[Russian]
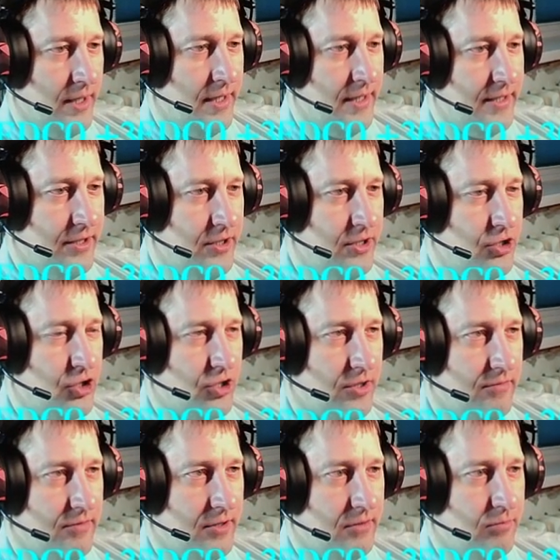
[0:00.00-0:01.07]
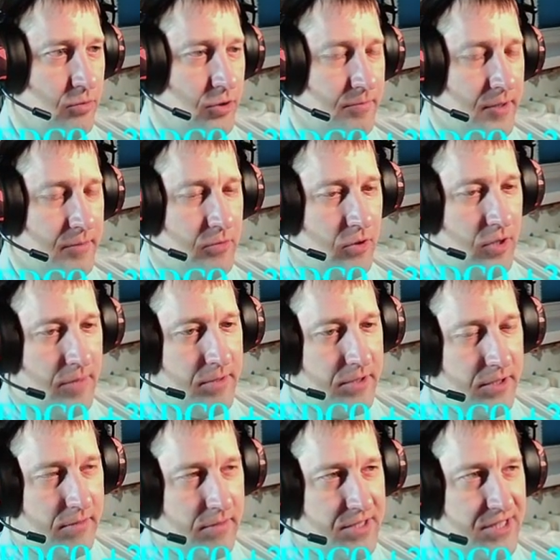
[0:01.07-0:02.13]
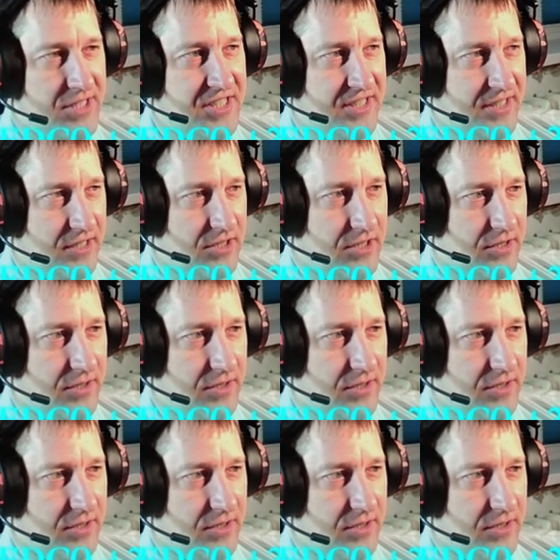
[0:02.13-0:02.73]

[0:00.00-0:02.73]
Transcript: И человек будет моими руками открывать здесь кейсы.